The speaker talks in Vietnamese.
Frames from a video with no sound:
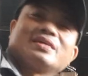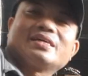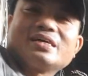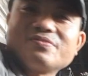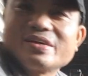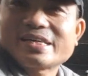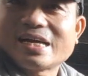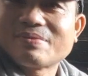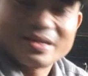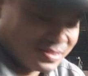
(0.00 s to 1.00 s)
à, ve
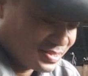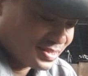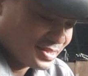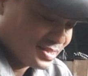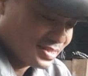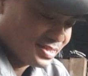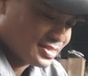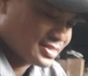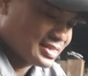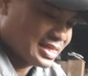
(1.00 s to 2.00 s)
chai mà.
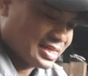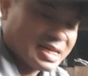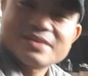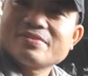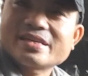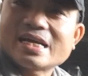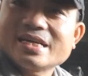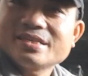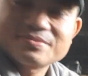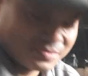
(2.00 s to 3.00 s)
Ngày ngày ve
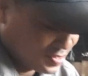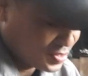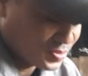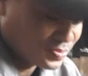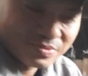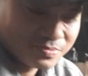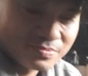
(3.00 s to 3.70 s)
chai, nói chung